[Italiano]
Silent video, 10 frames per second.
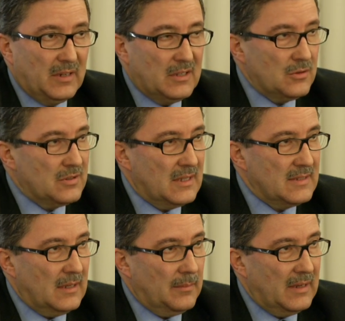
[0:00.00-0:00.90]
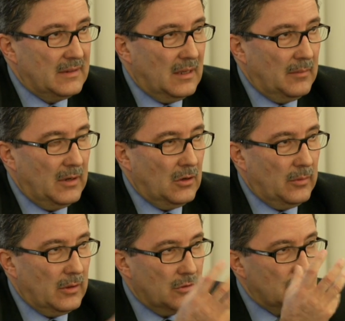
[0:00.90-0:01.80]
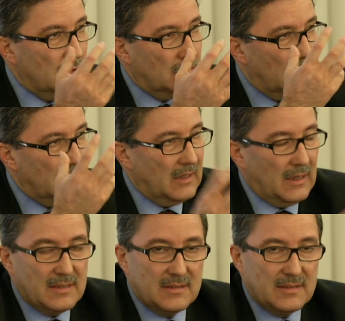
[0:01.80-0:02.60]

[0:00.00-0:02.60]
perché sostanzialmente, almeno come concettualità,